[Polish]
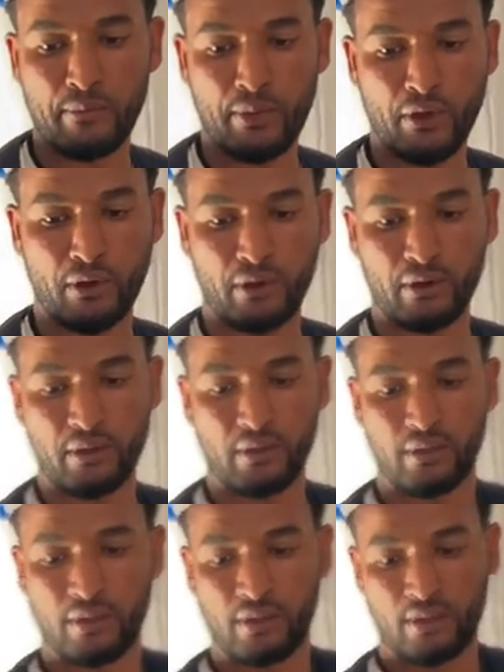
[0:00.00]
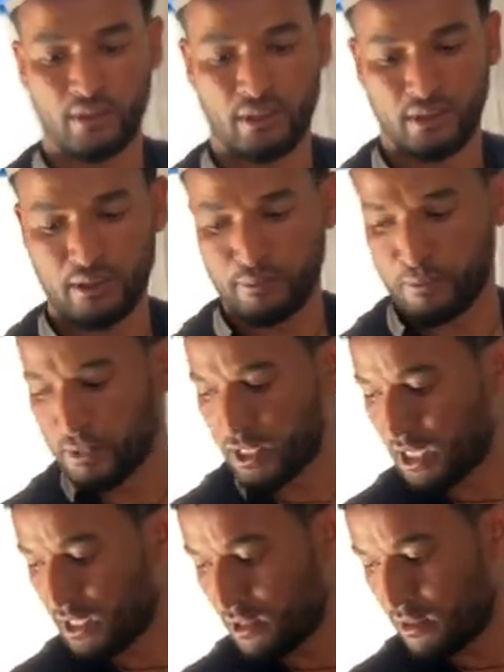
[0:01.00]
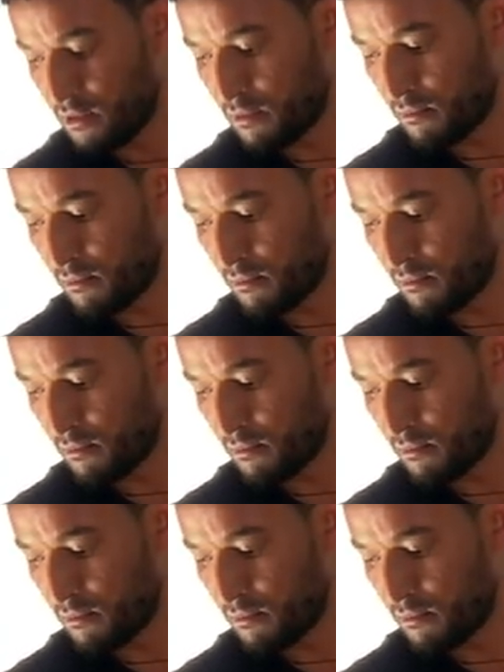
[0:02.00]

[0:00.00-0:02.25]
Zdrowia Etiopii często pracuje, w ciągu dnia